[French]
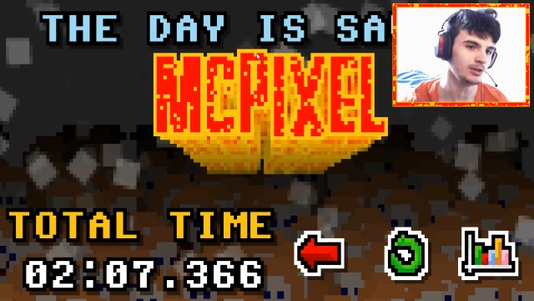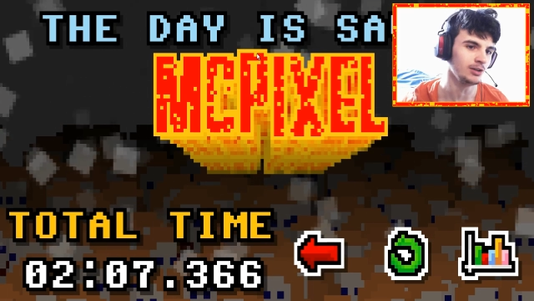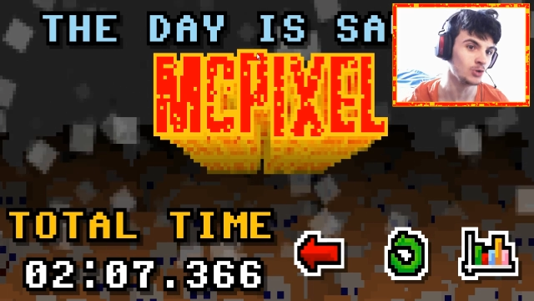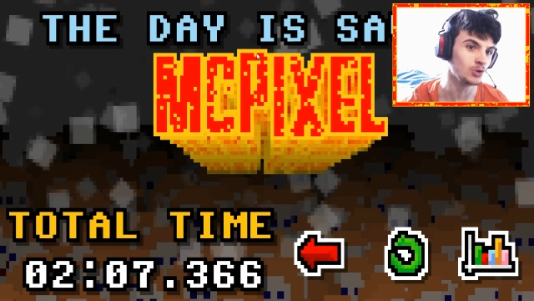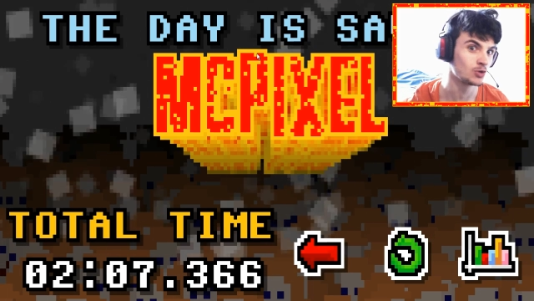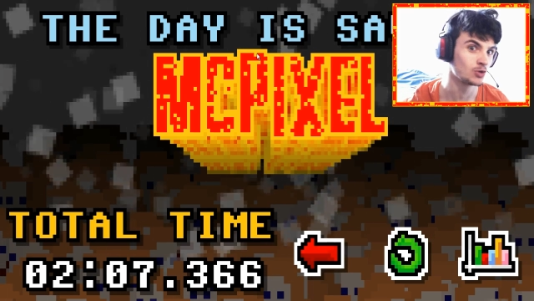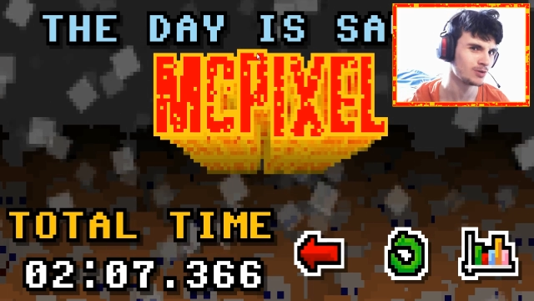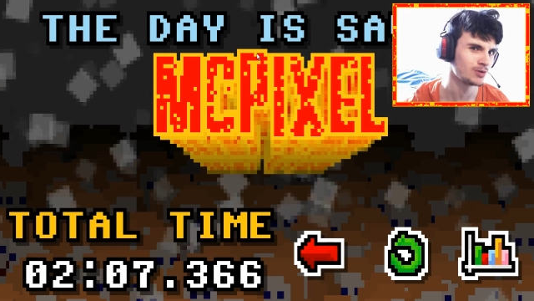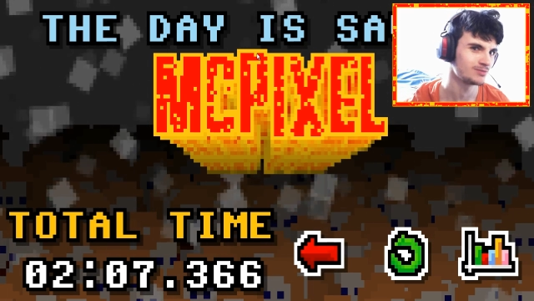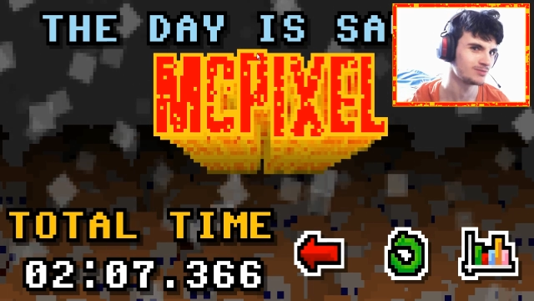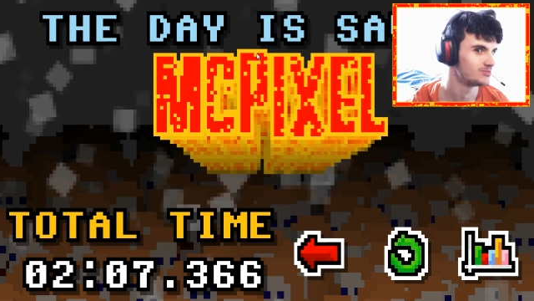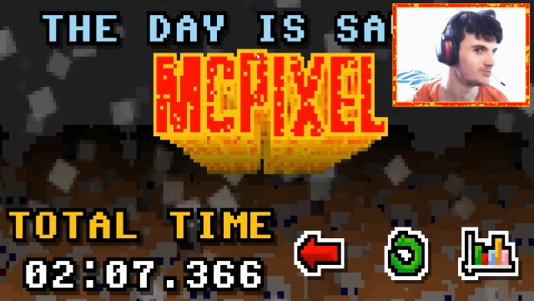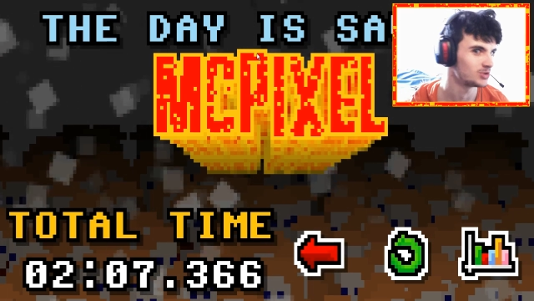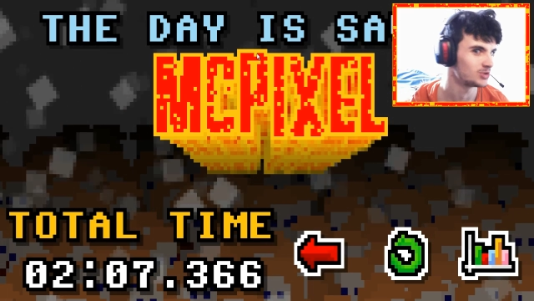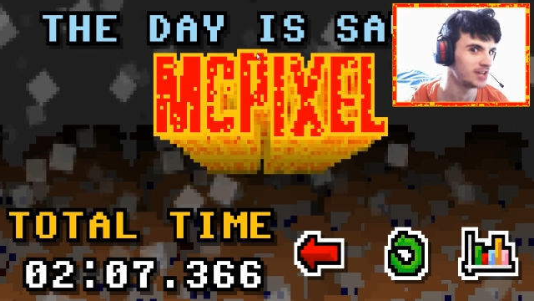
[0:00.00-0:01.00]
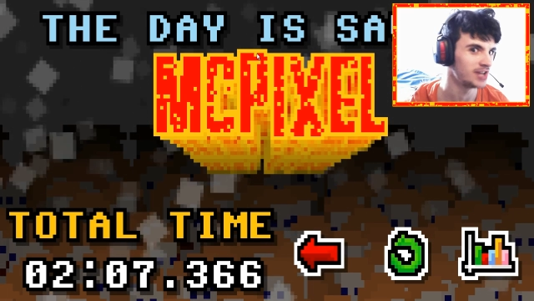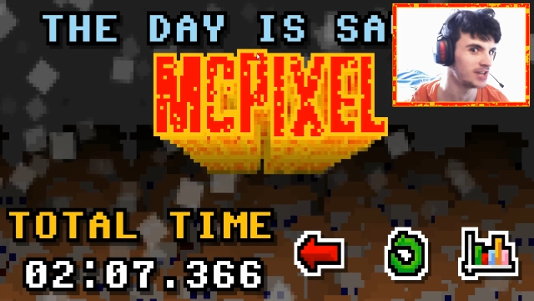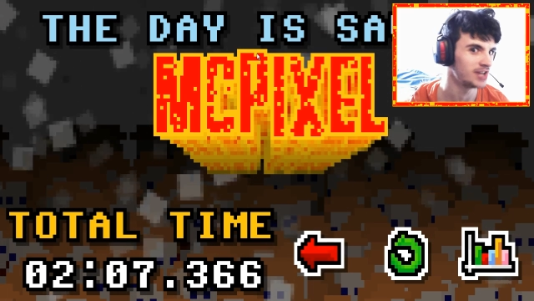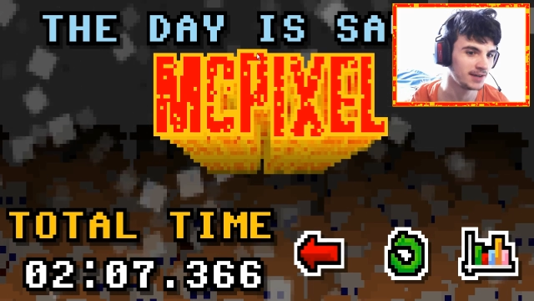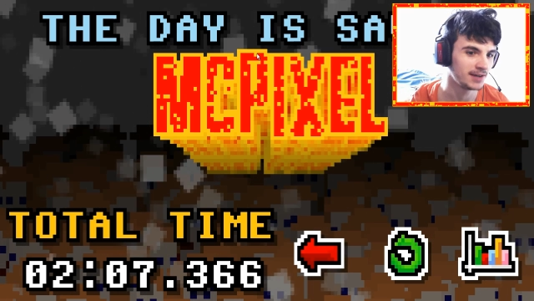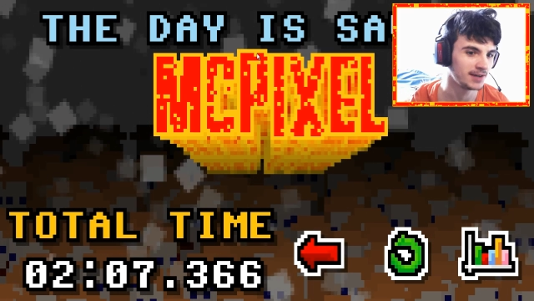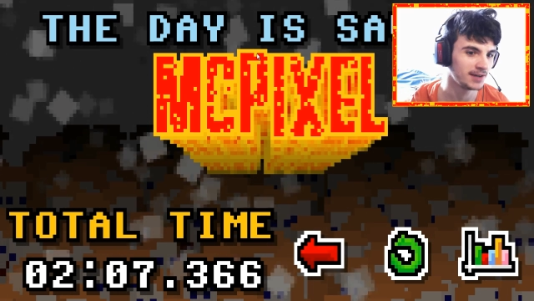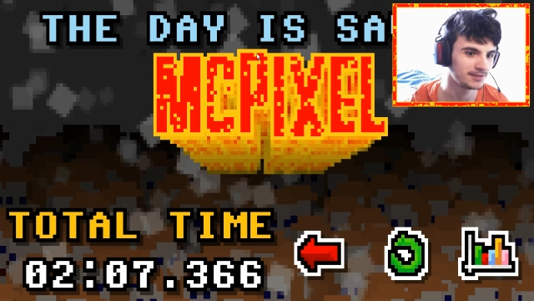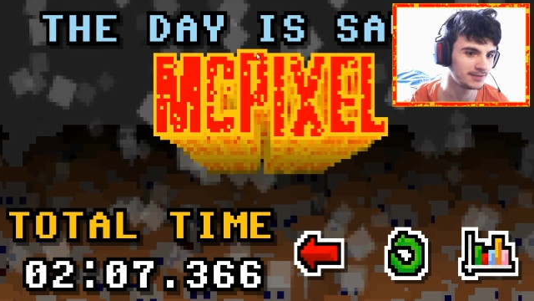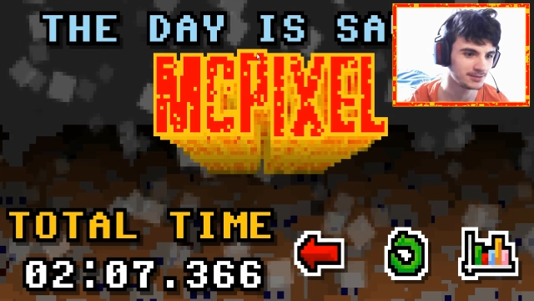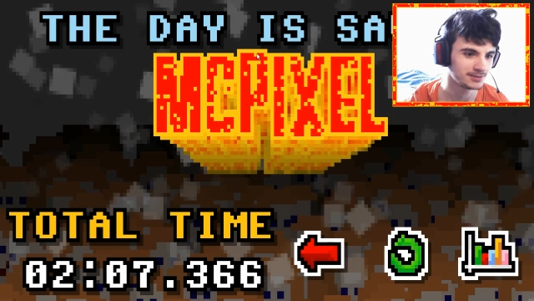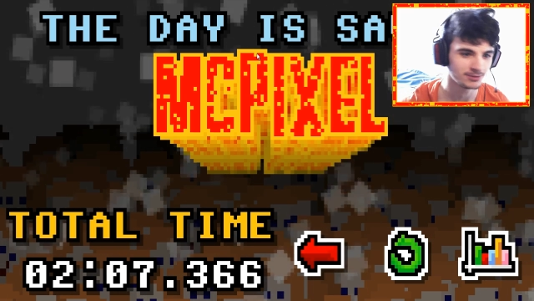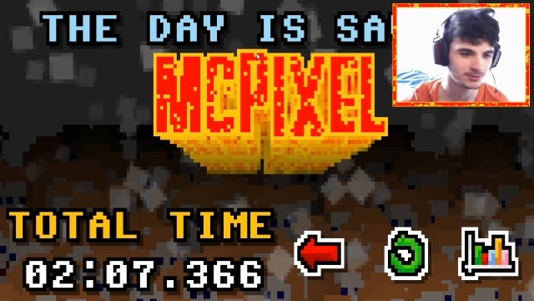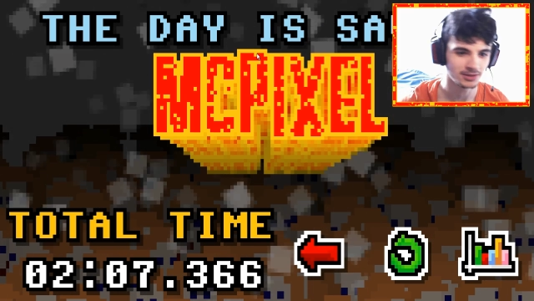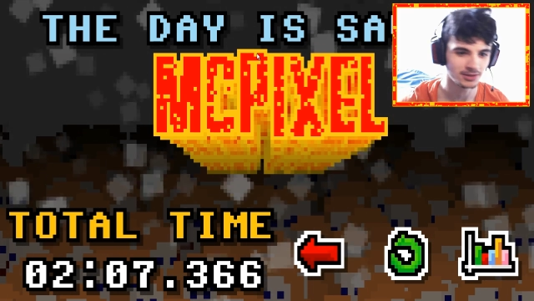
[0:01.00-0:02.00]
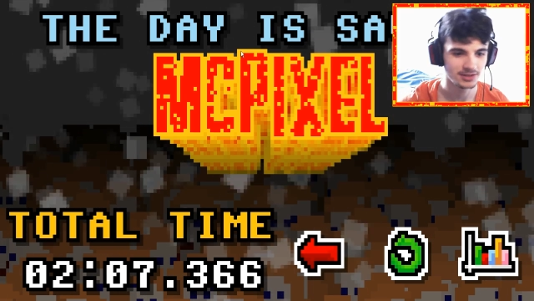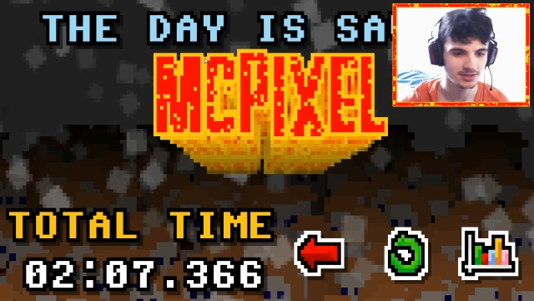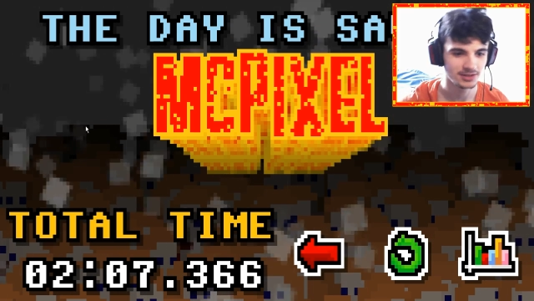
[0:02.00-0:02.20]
le jour. The day save. One.